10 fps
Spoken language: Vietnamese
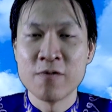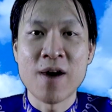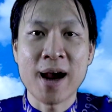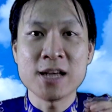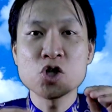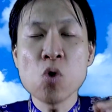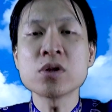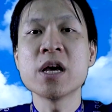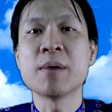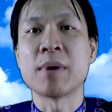Và cái số
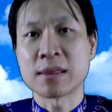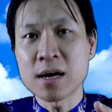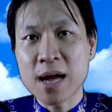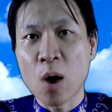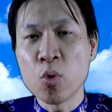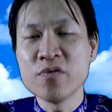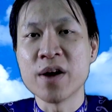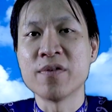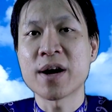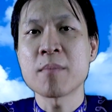tiền mà tất cả quý
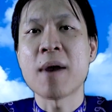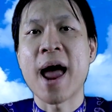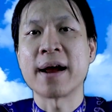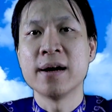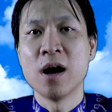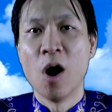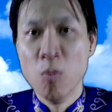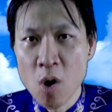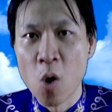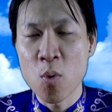vị và các bạn
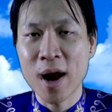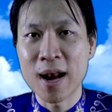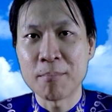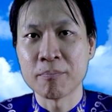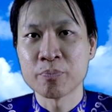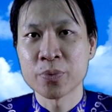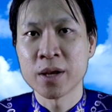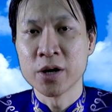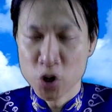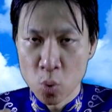ủng hộ Quang Lâm
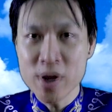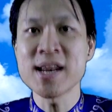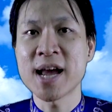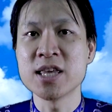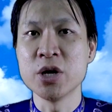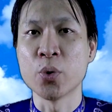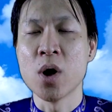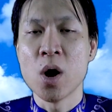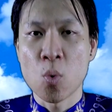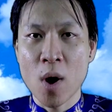dù ít hay nhiều,
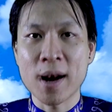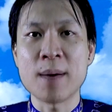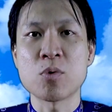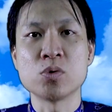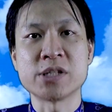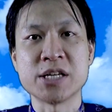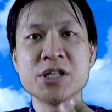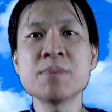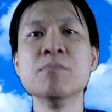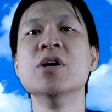Quang Lâm cũng sẽ
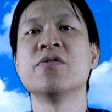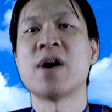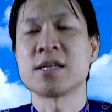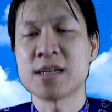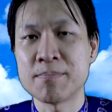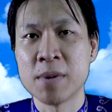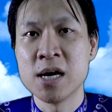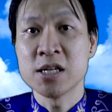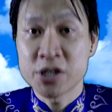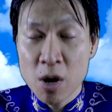trích 10%
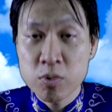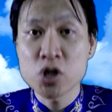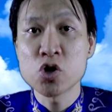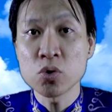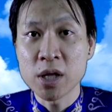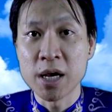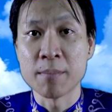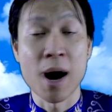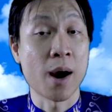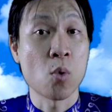trong cái số
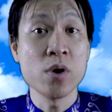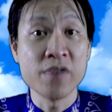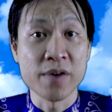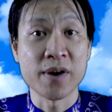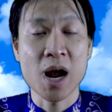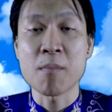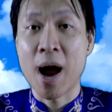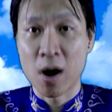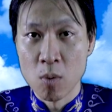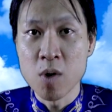tiền mà quý vị và các
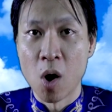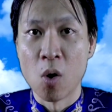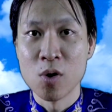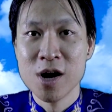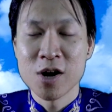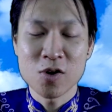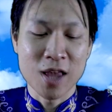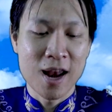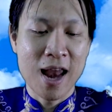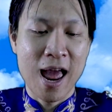bạn ủng hộ có
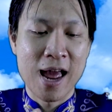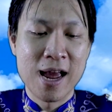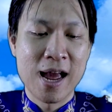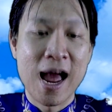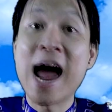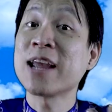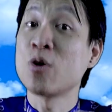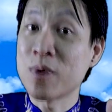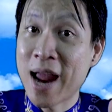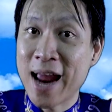thể là
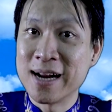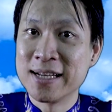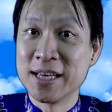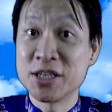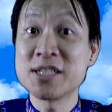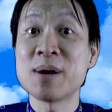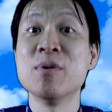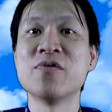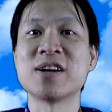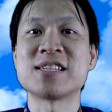20 ngàn thì trích ra
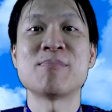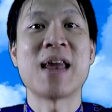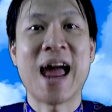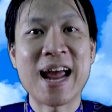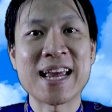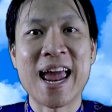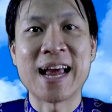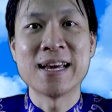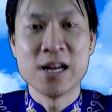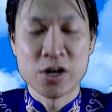10% là 2 ngàn